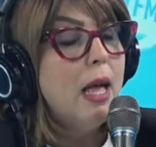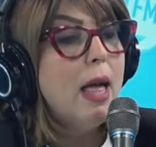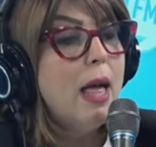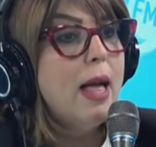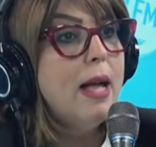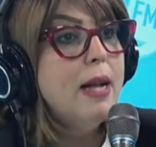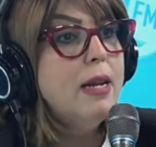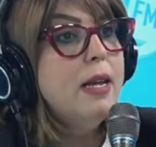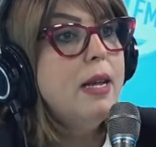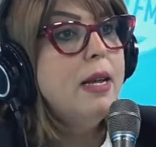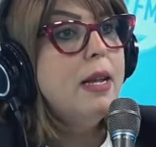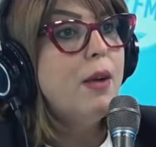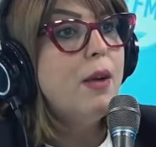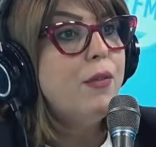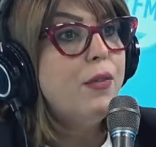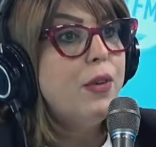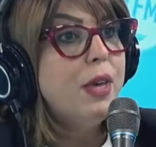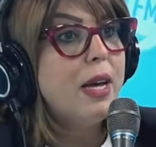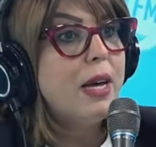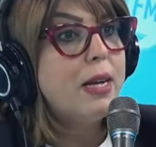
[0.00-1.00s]

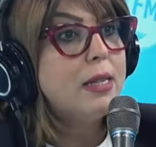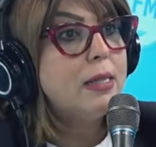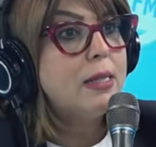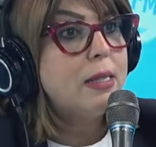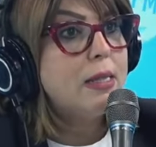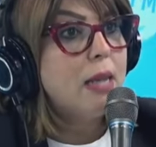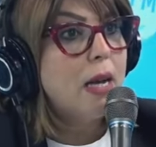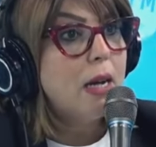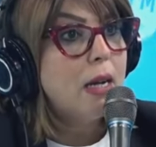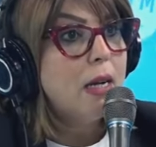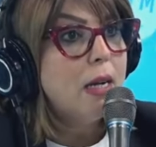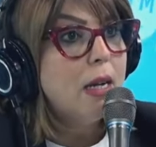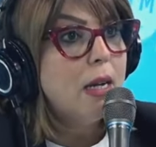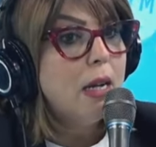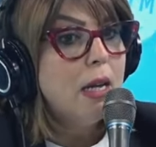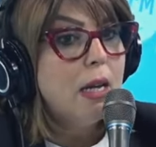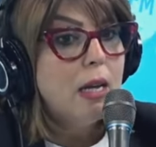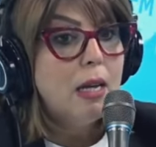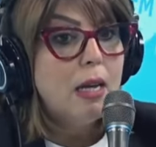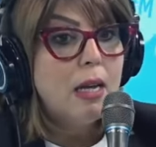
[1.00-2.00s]
أهالينا في غزة
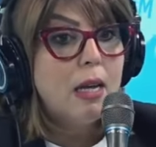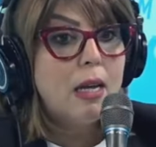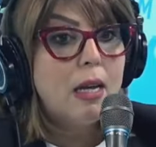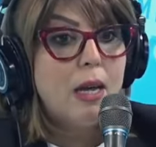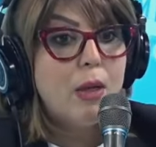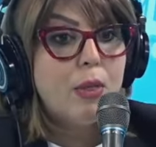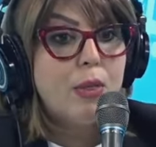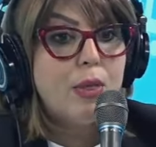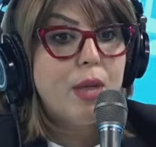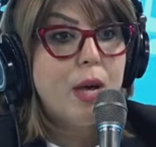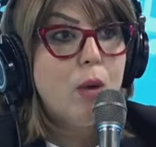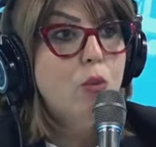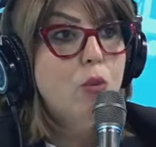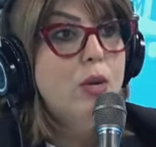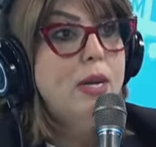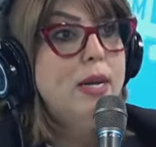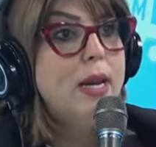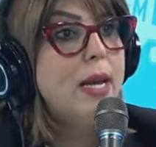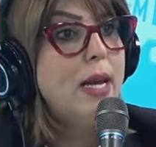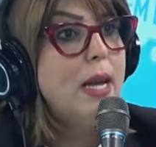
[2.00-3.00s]

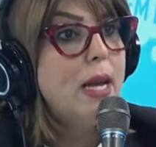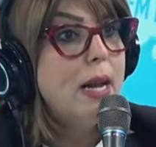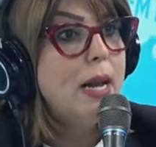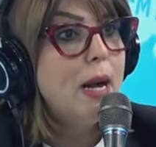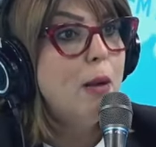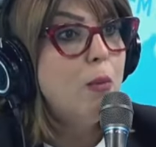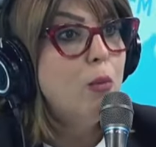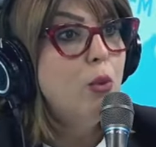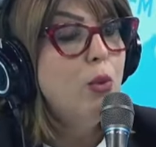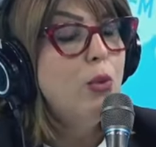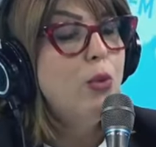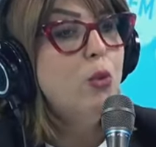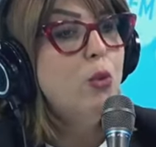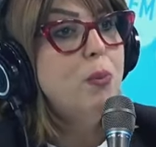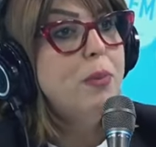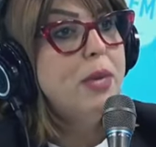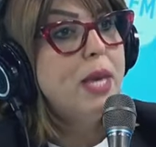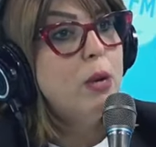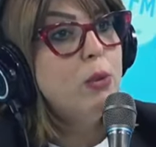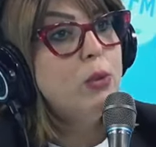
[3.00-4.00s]
قضوا الليلة منذ
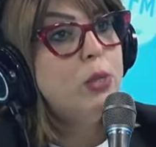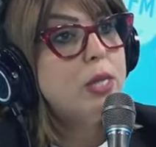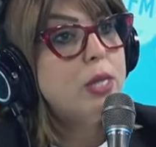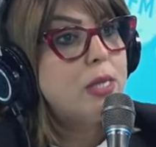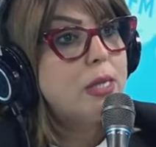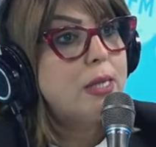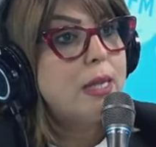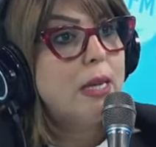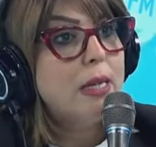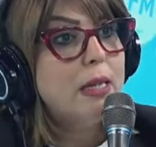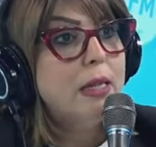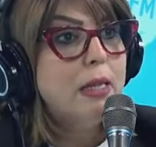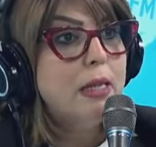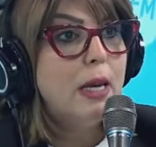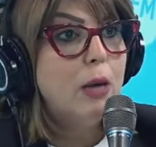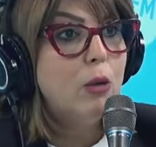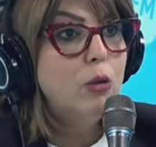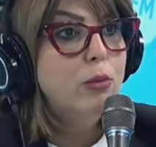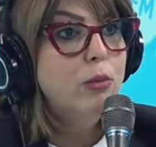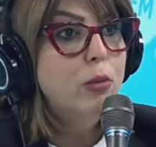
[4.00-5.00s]
190
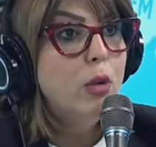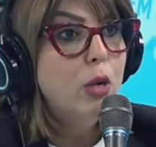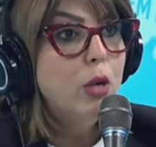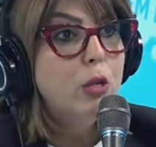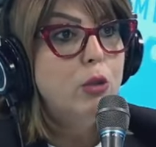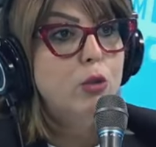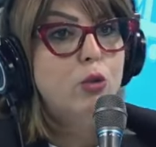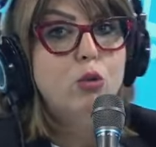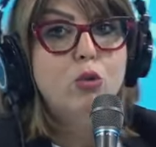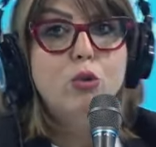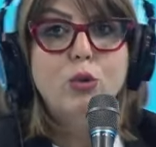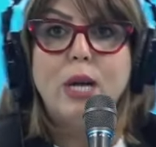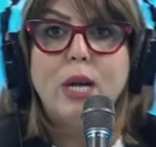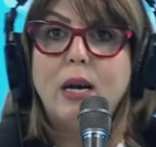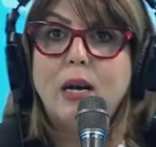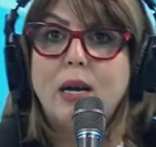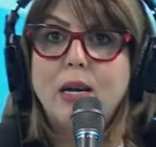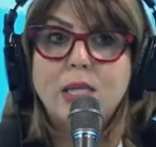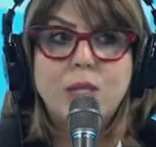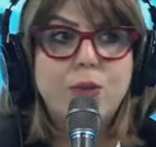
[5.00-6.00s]
يوم بدون دون
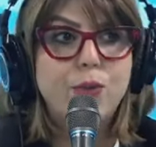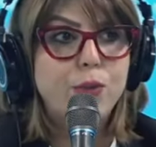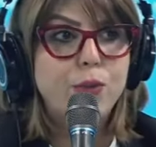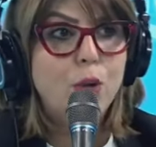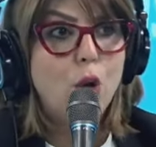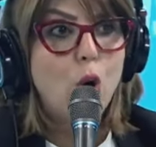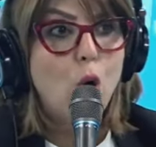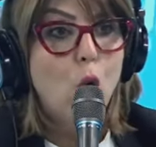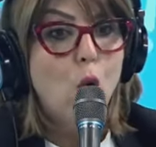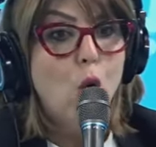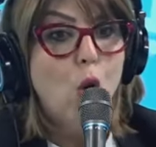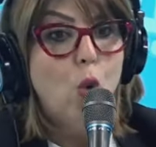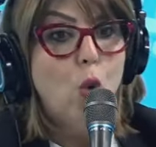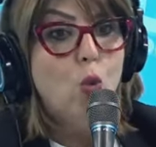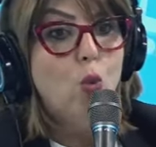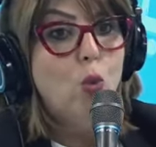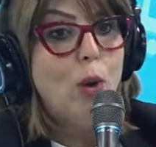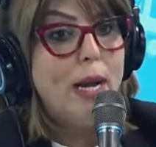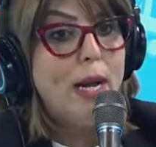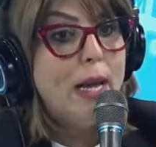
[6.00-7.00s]
قصف دون قصف
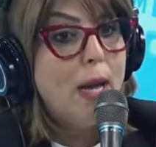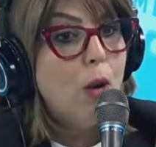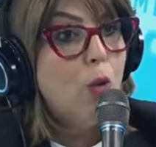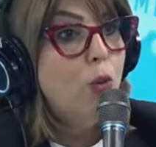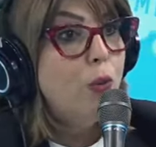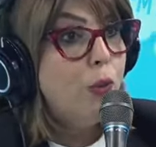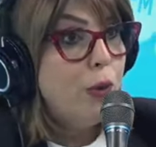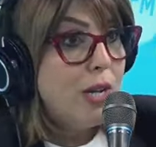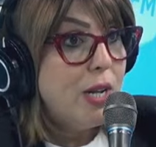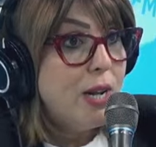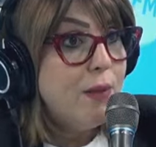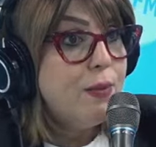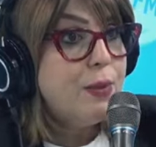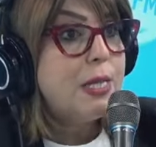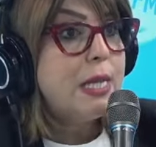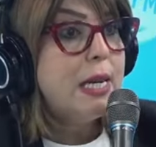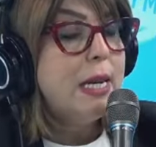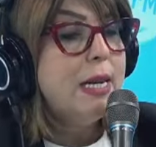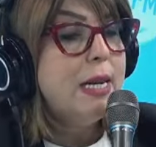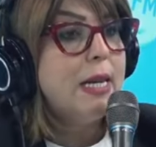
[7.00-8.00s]
ولا وفي
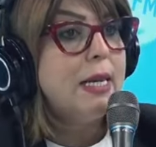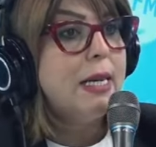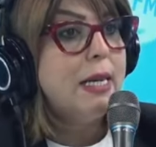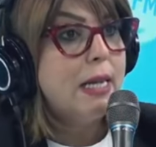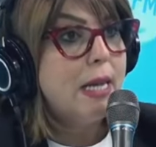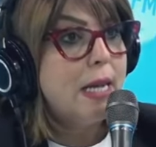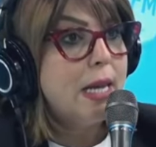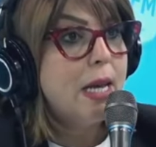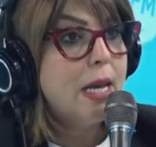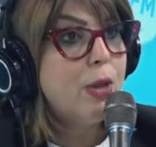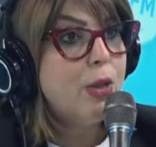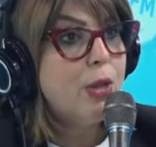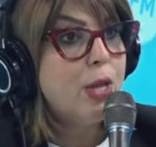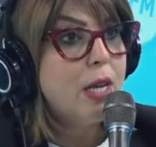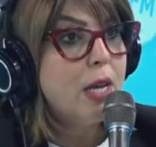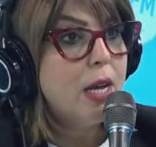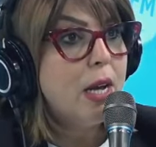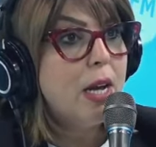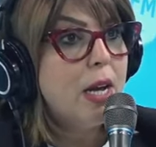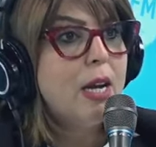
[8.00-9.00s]
نفس الليلة
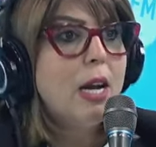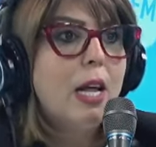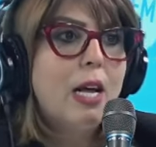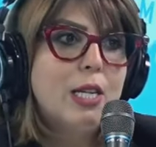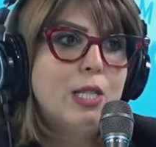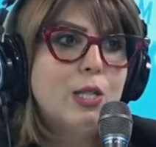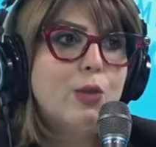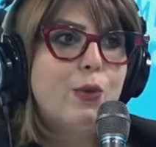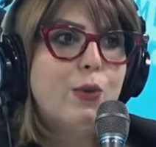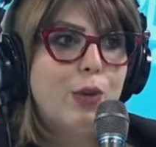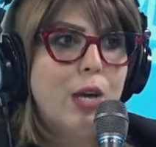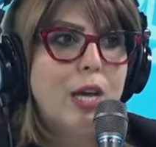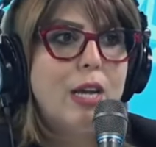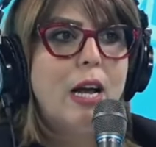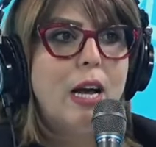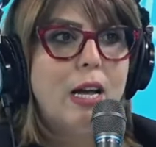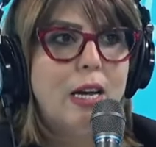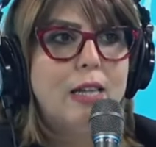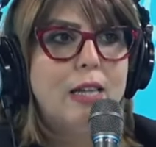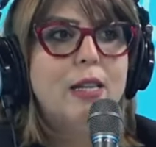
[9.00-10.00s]
هذه أيه. القصف
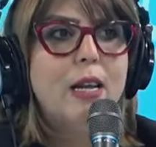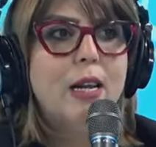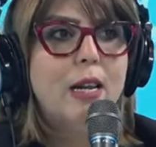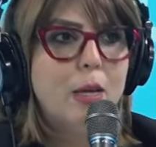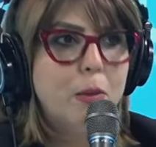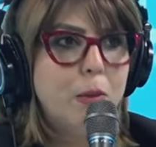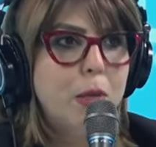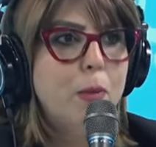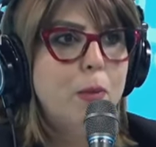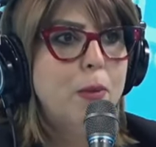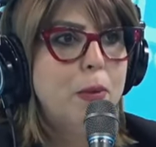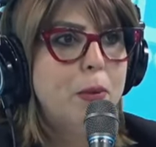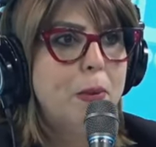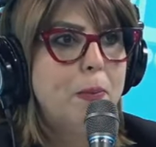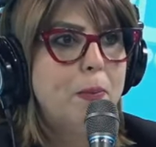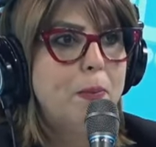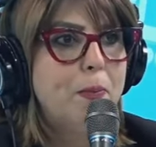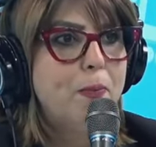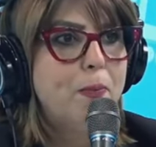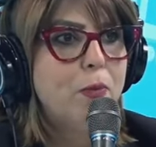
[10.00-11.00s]
كان على تل أبيب
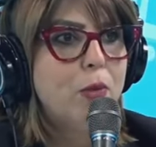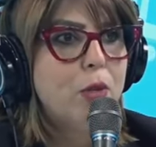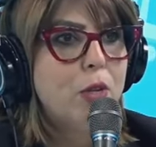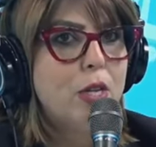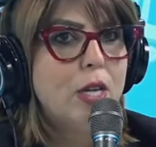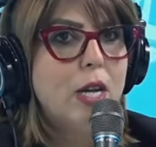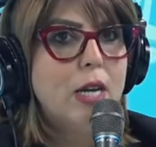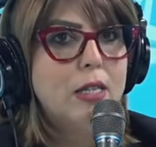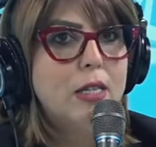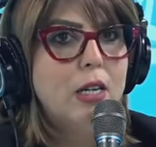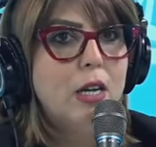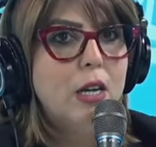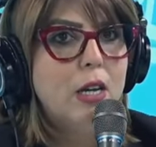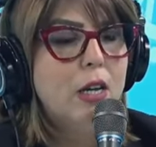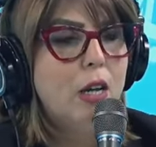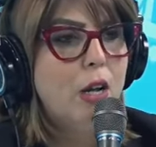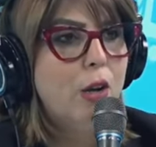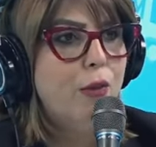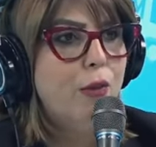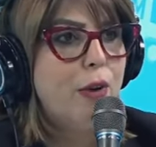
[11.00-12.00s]
على تل أبيب يعني فلا.